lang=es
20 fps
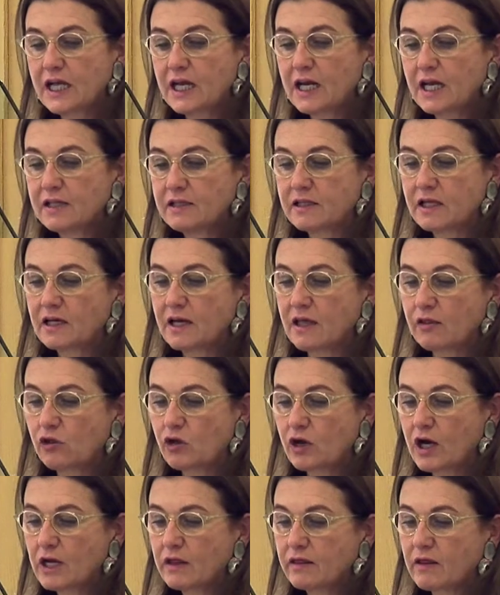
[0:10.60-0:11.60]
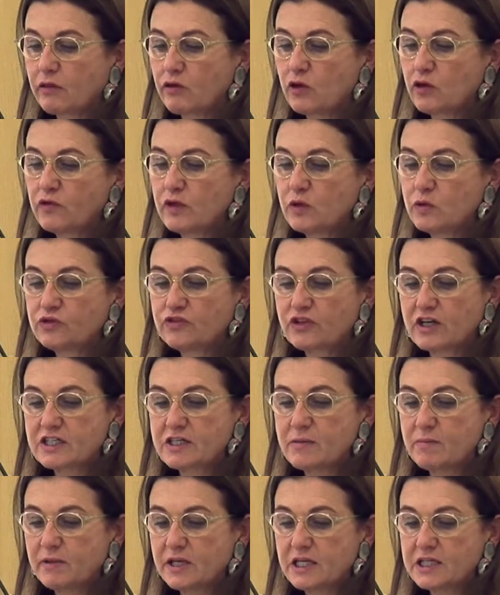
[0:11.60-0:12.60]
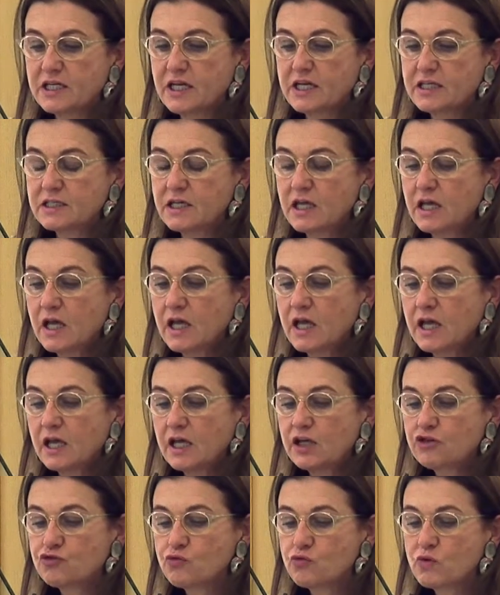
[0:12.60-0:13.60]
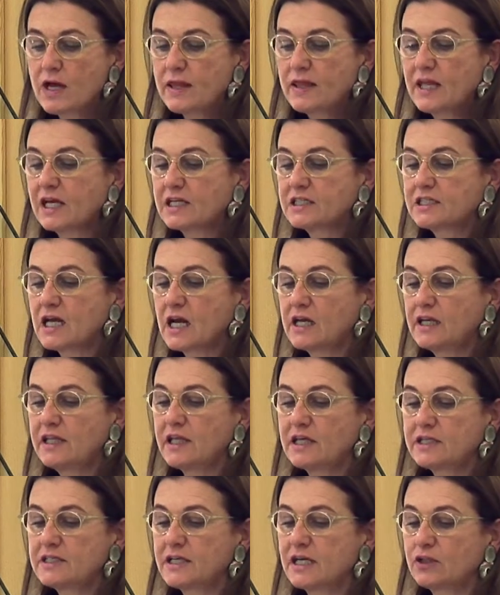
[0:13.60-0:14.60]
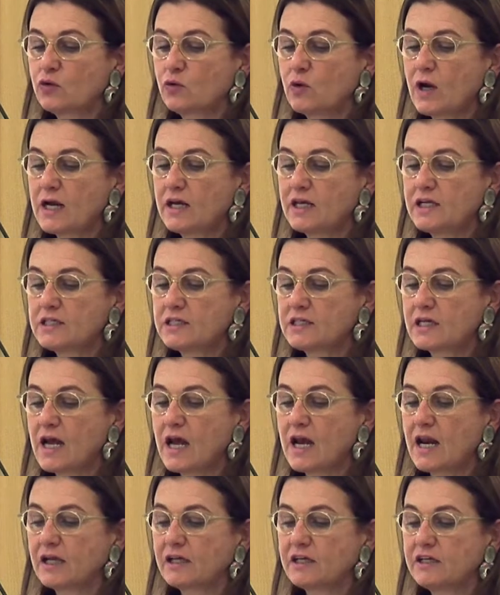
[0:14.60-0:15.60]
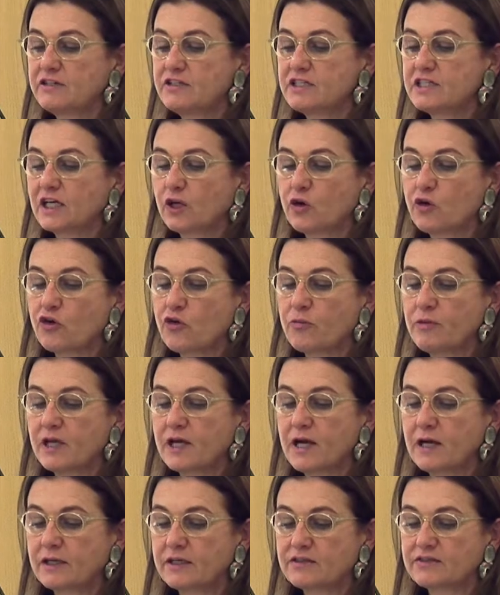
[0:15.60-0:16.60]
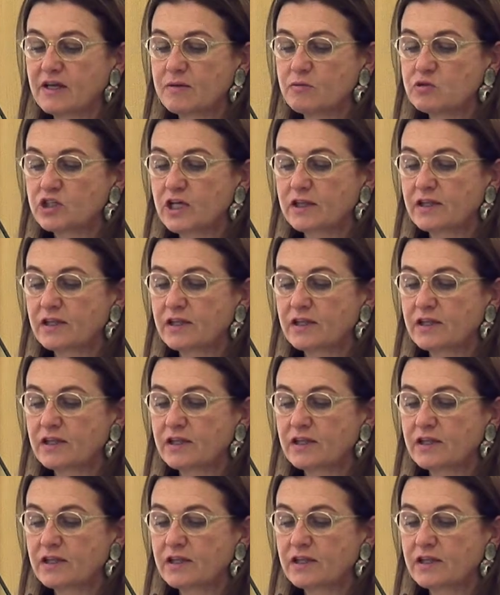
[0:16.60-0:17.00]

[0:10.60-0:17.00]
que la internacionalización de nuestras empresas es una de las salidas naturales a la crisis económica que estamos